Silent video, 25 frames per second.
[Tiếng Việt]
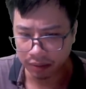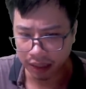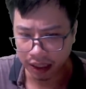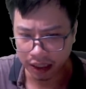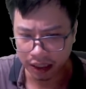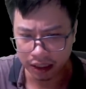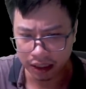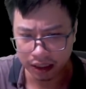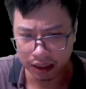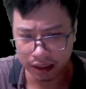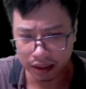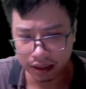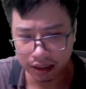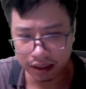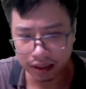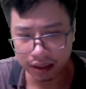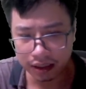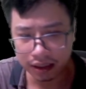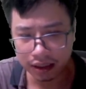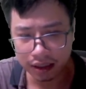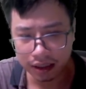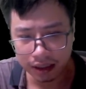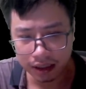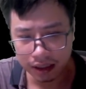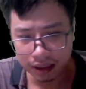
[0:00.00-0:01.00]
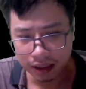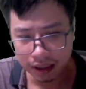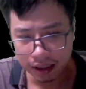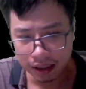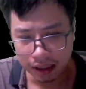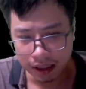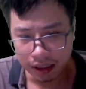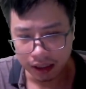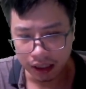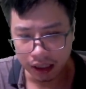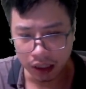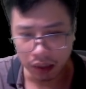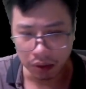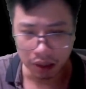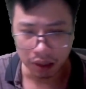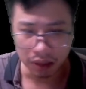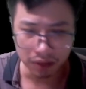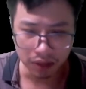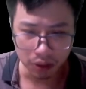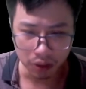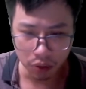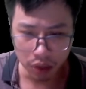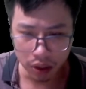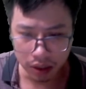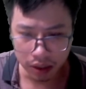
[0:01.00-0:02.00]
Từ trong tiêu tán chậm rãi ngưng tụ,
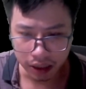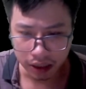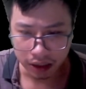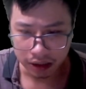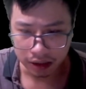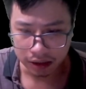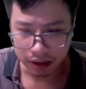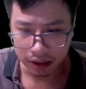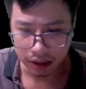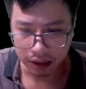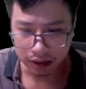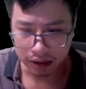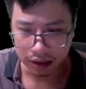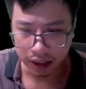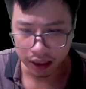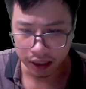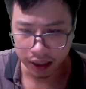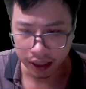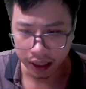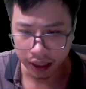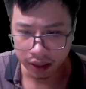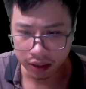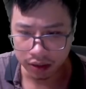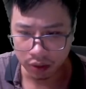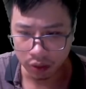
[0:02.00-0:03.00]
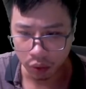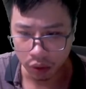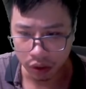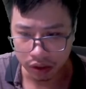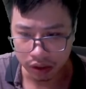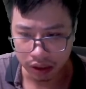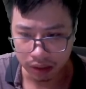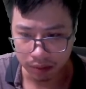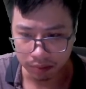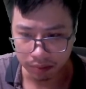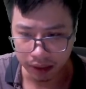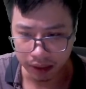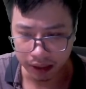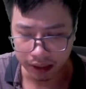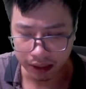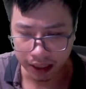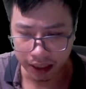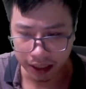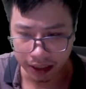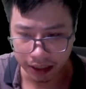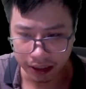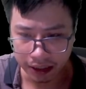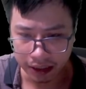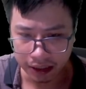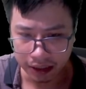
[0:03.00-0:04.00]
không ngờ lại có huyết quang từ trong đó khuếch
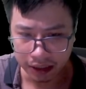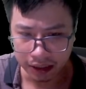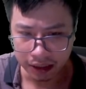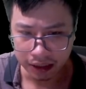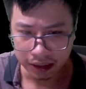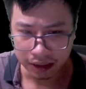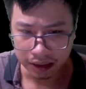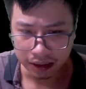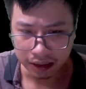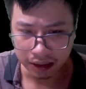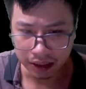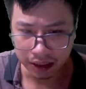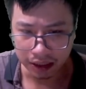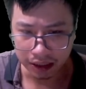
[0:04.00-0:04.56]
tán mà ra.